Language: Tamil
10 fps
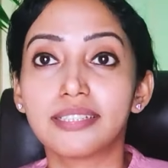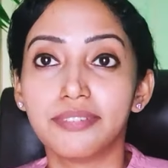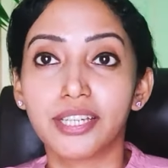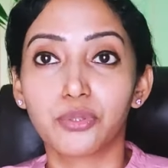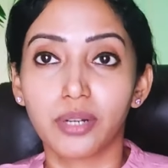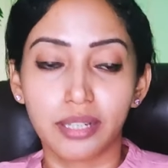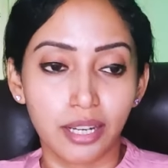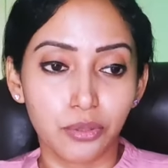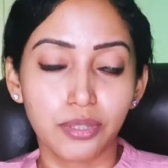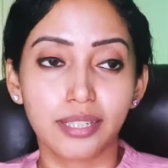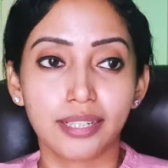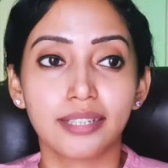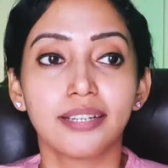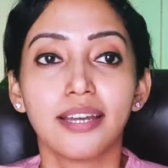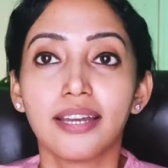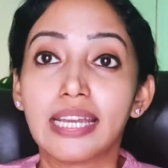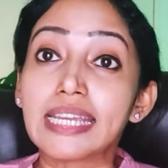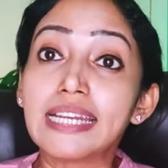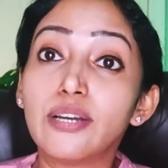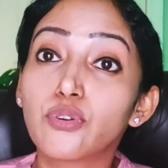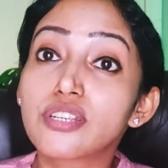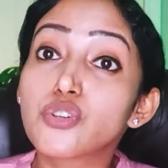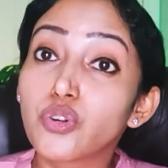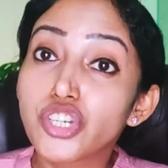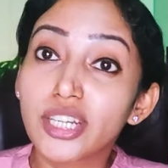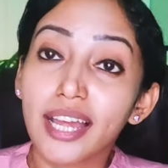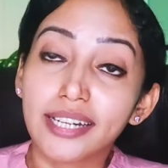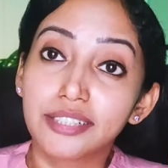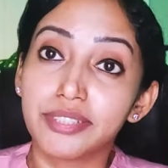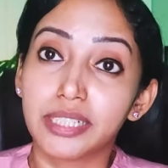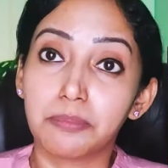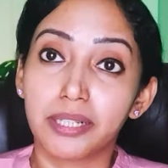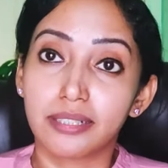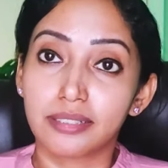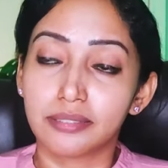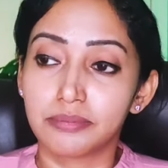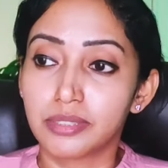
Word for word: இது வேணும் நான் கொடுக்குறேன் இல்லை ஒரு சோஷியல் ஆக்டிவிட்டி பண்ணுறது